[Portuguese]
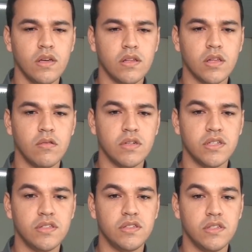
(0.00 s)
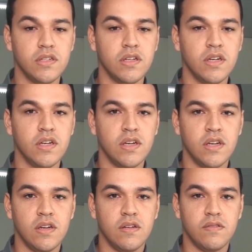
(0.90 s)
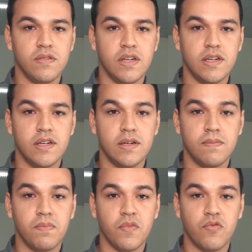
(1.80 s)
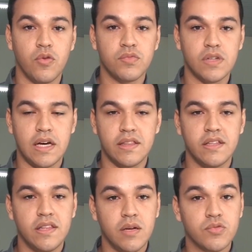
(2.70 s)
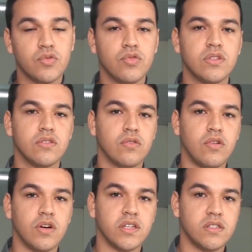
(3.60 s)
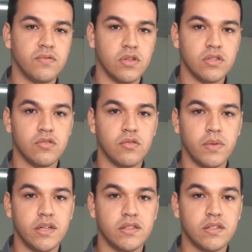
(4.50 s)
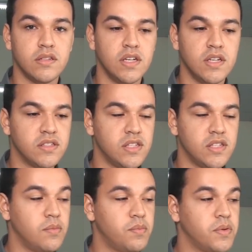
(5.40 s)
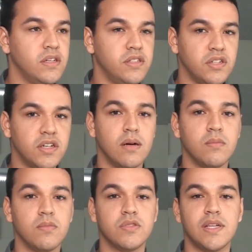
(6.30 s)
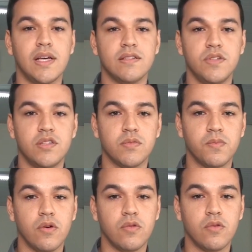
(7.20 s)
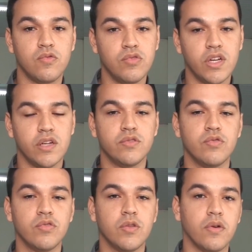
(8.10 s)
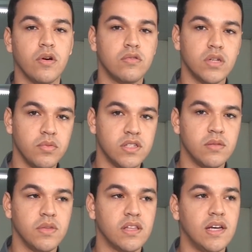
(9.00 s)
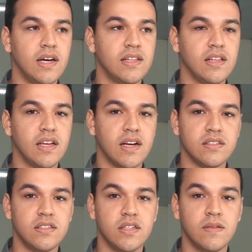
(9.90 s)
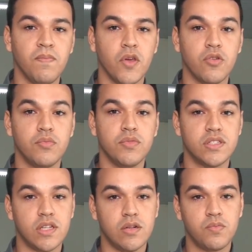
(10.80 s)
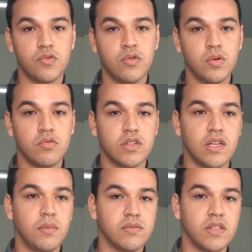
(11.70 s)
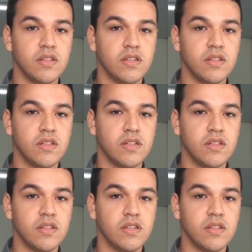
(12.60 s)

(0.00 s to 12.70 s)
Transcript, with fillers: Então a gente é, fomos, atendemos todas as ocorrências de violência doméstica, Sempre indicamos que as vítimas procurem ajuda, procurem a Polícia Militar, a Delegacia, o Ministério Público, ou até mesmo a